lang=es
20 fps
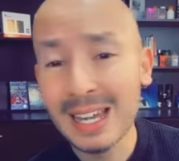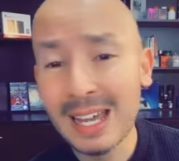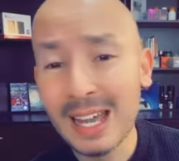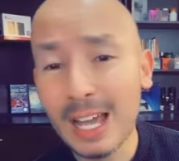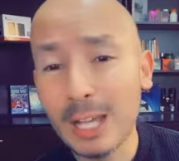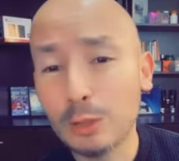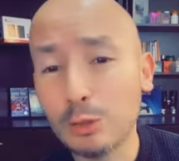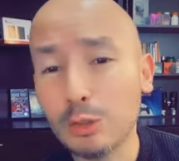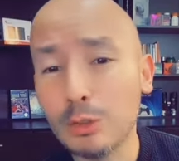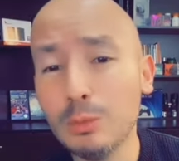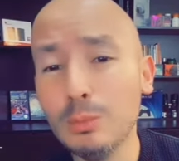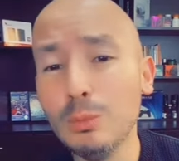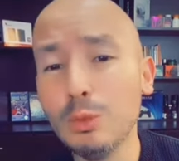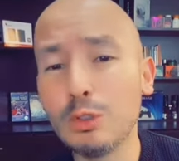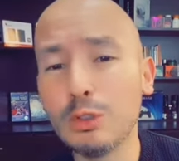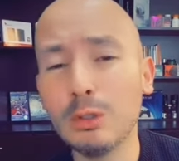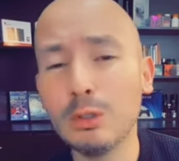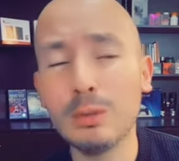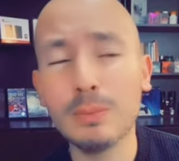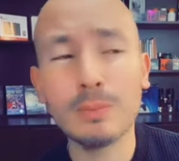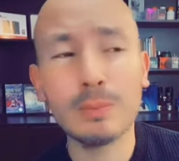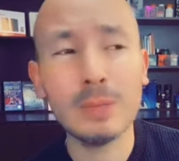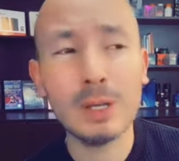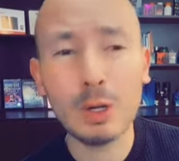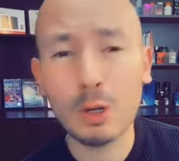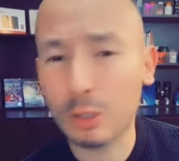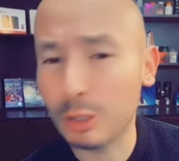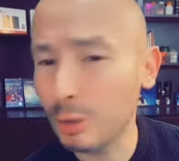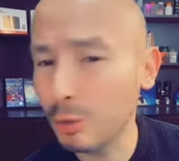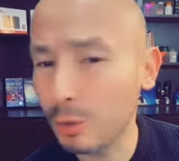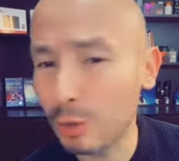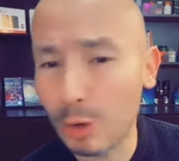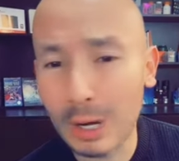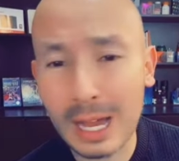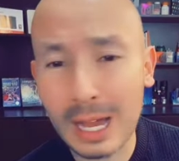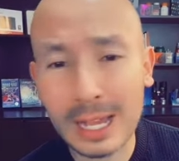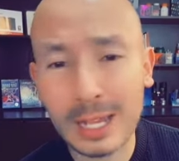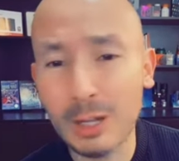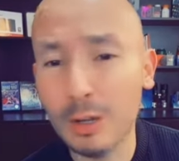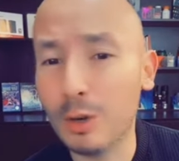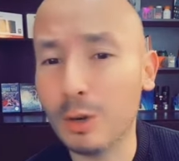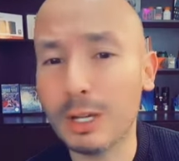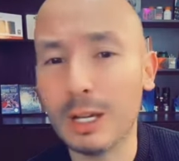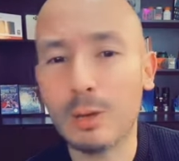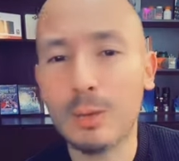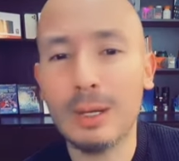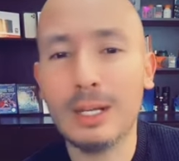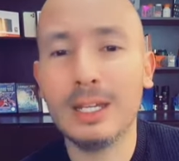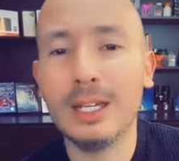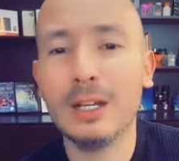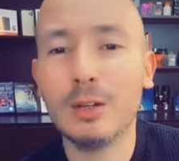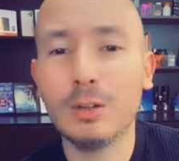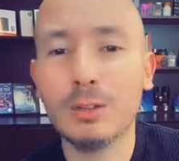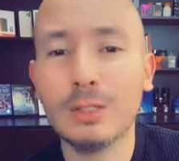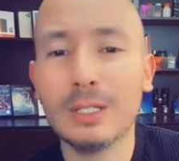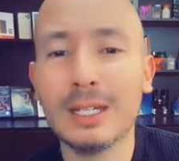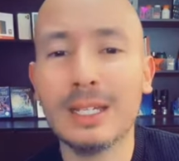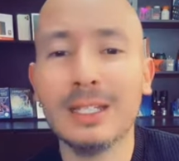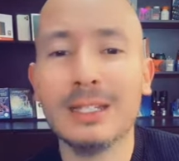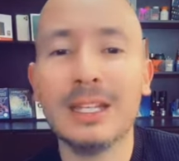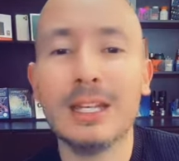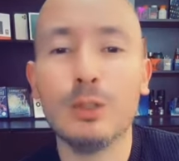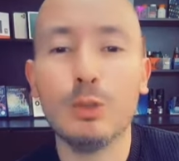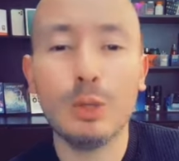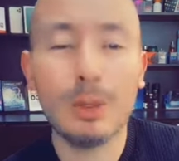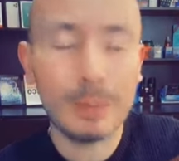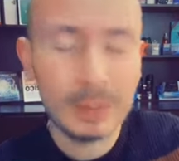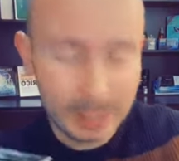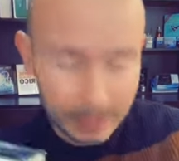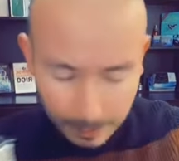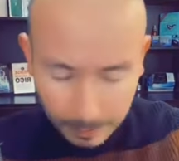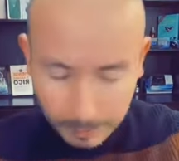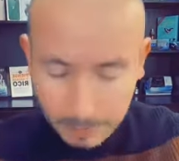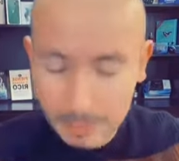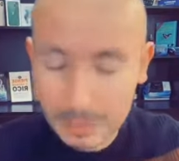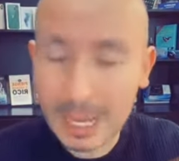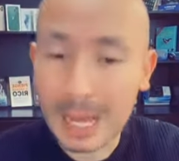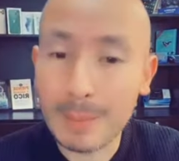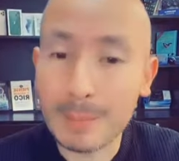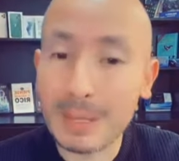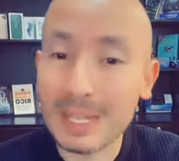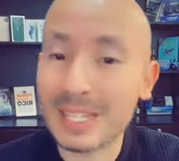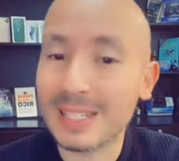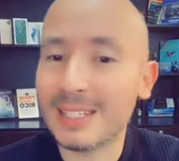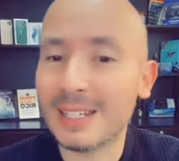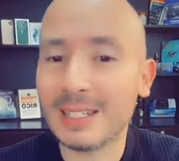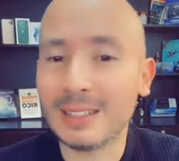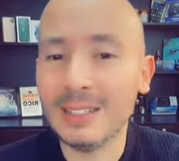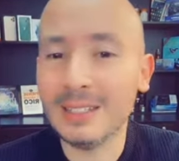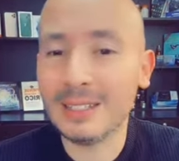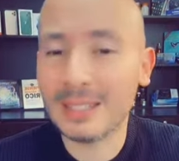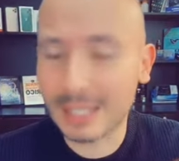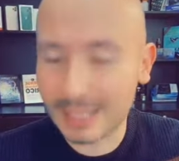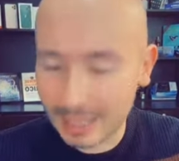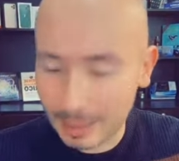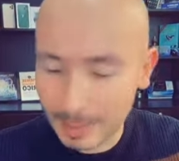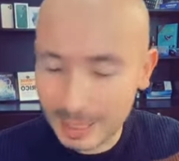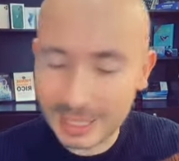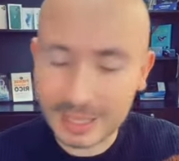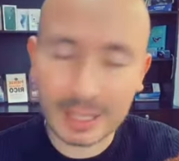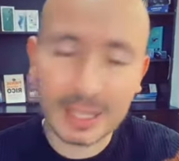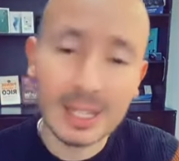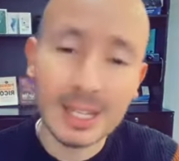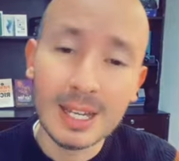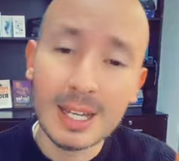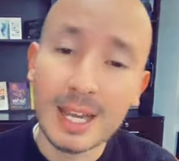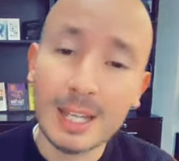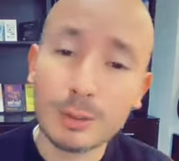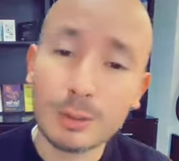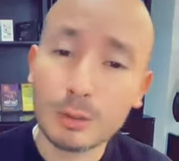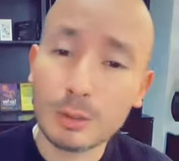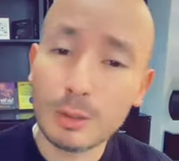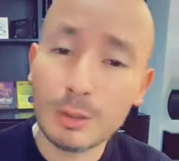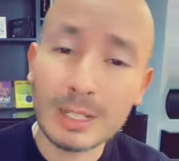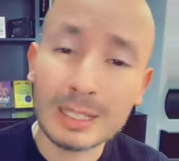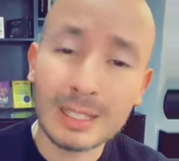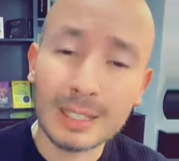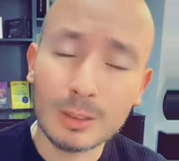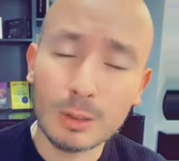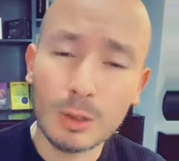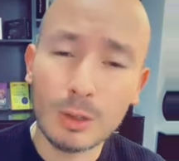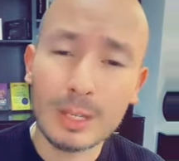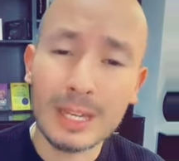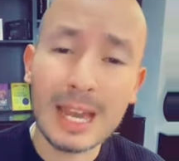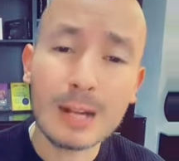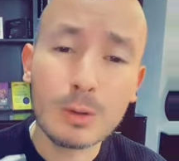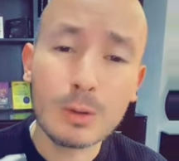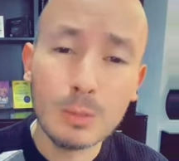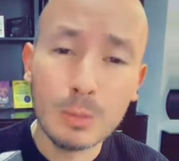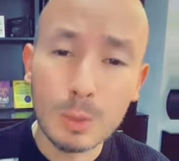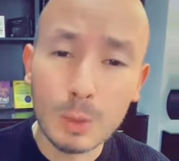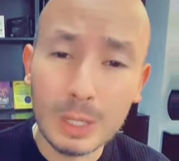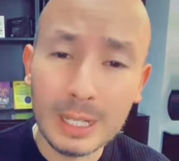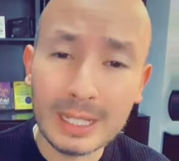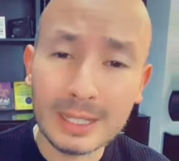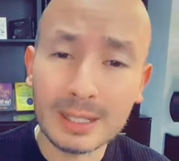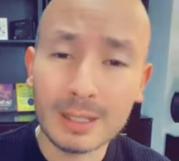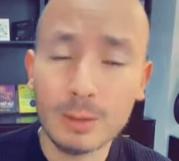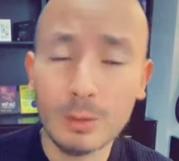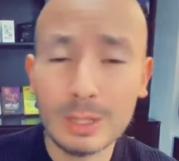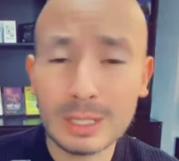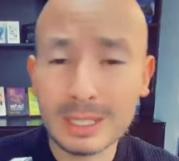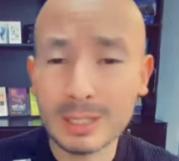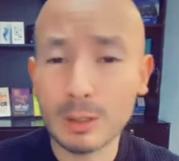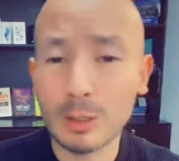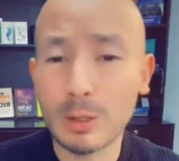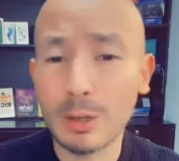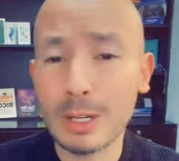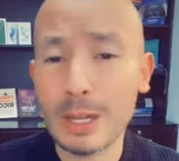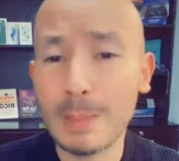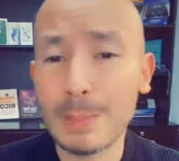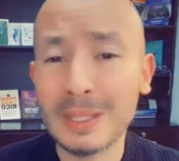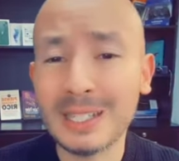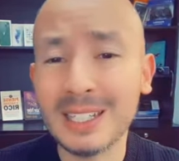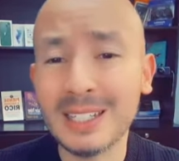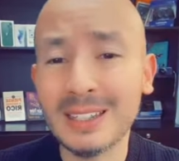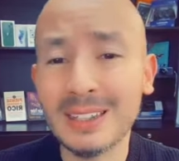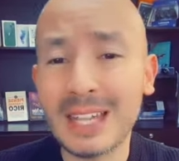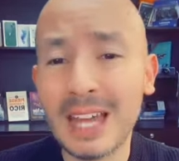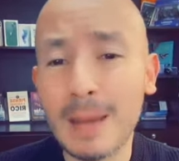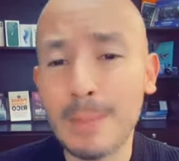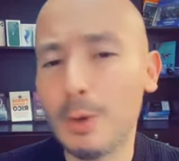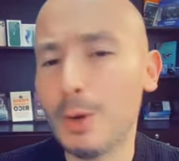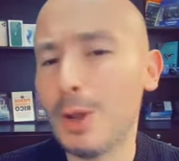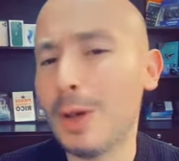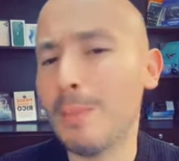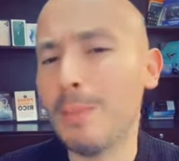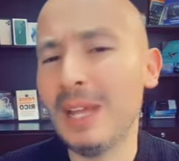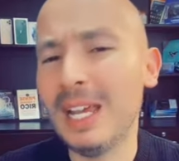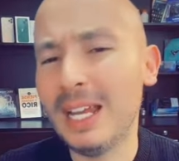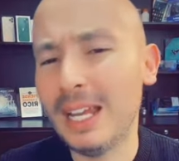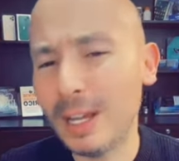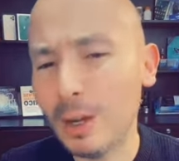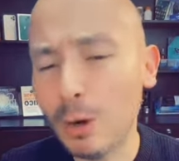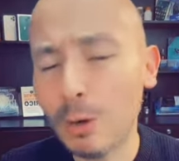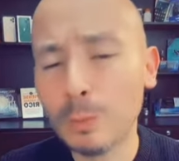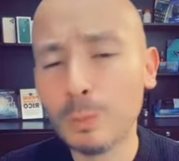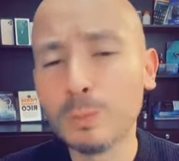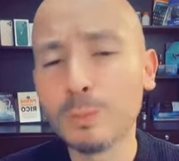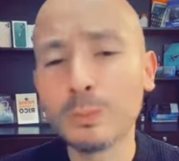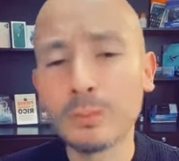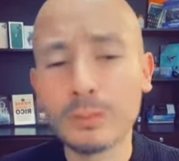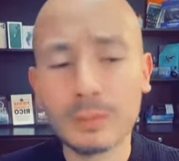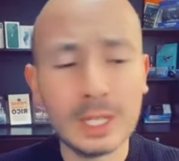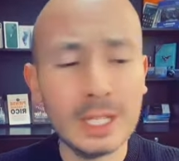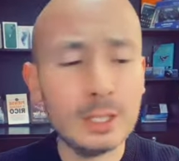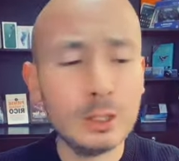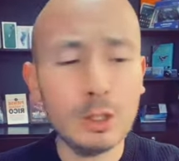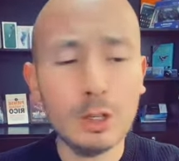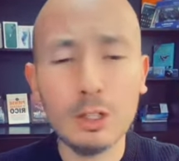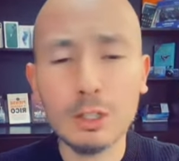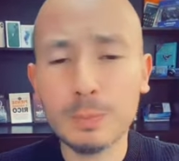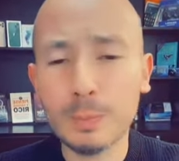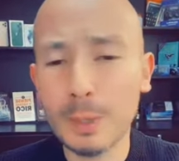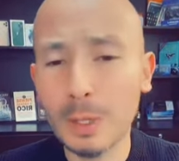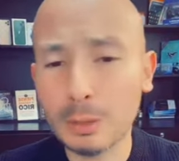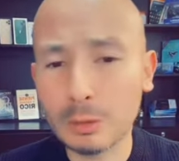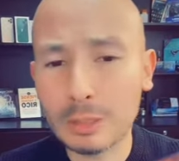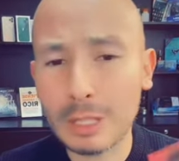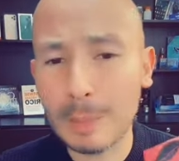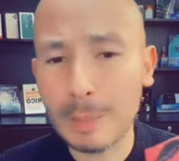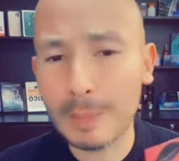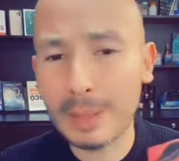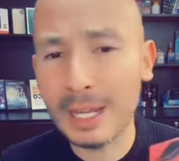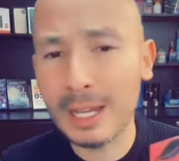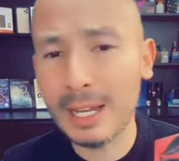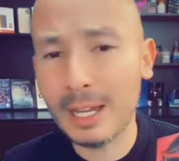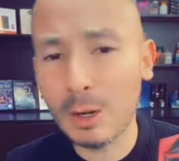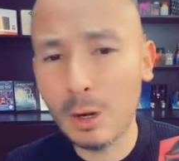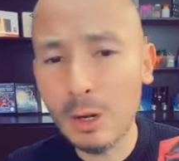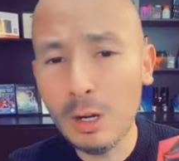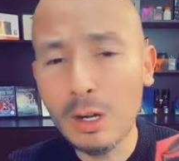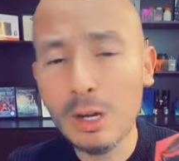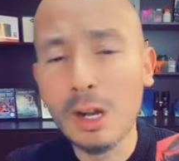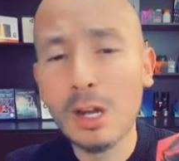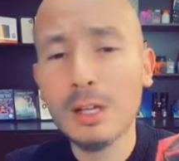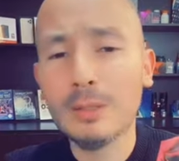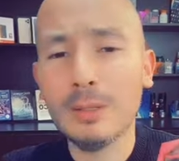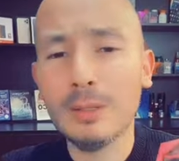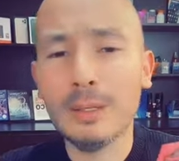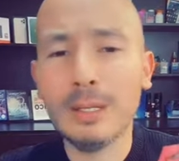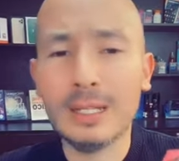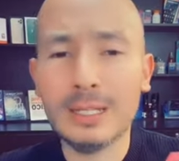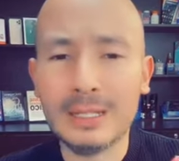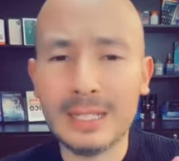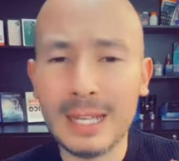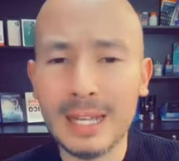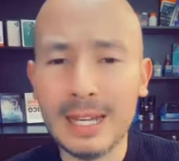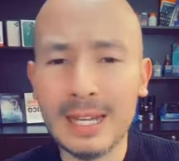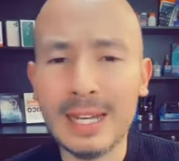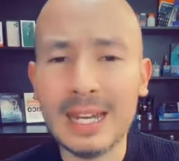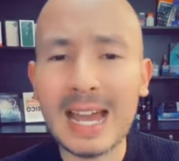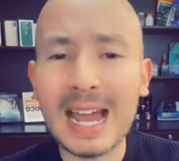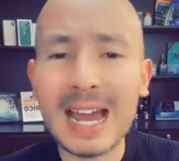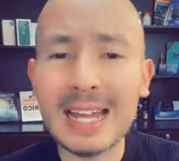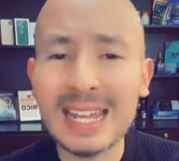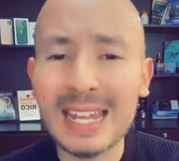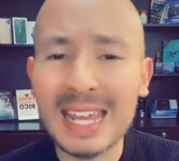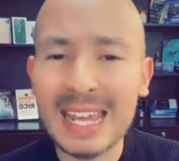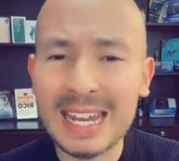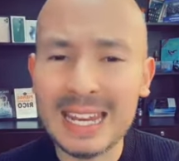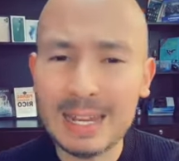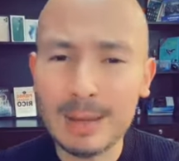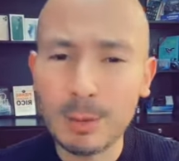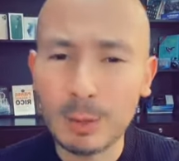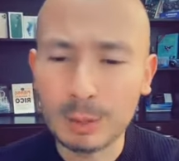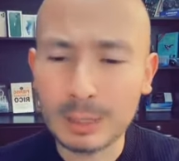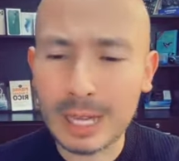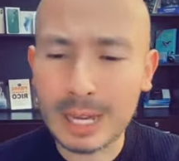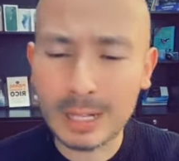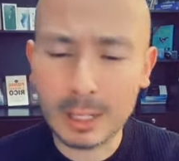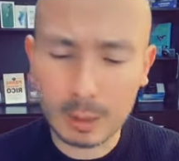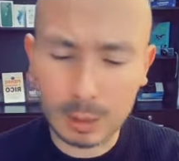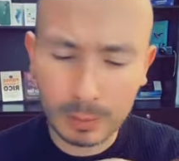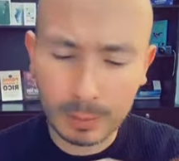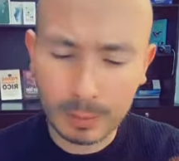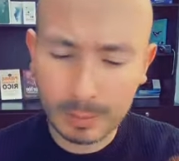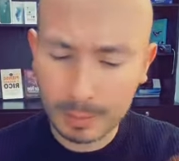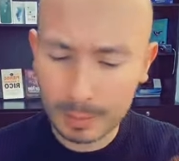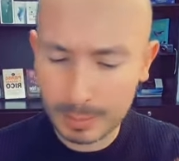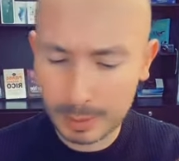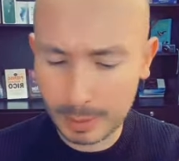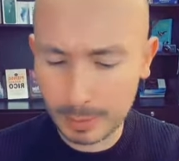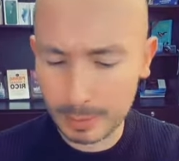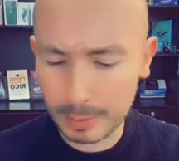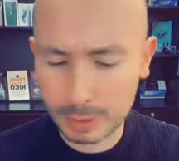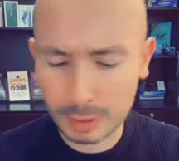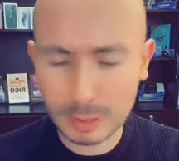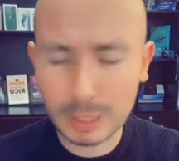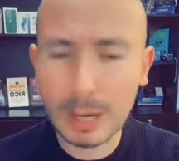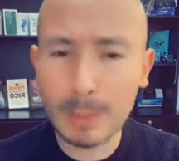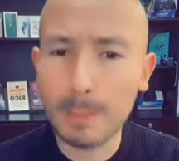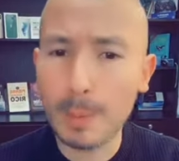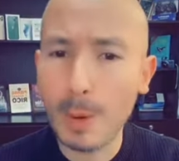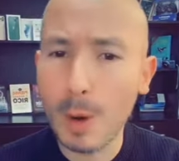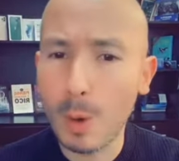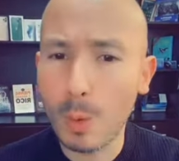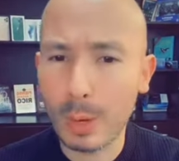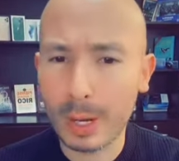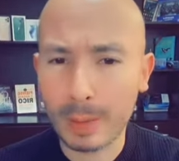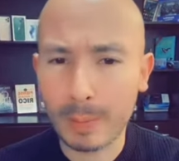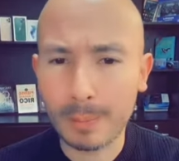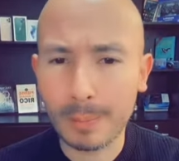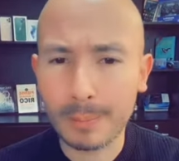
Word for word: Esto es mucho mejor que un colágeno o que cualquier cosa que te ayuda pues a embellecerte internamente. Esto tiene una tecnología Cumulit, una tecnología patentada por APL Y todos los productos de APL eh, tienen ADN botánico. Bueno, pues, esto es el Power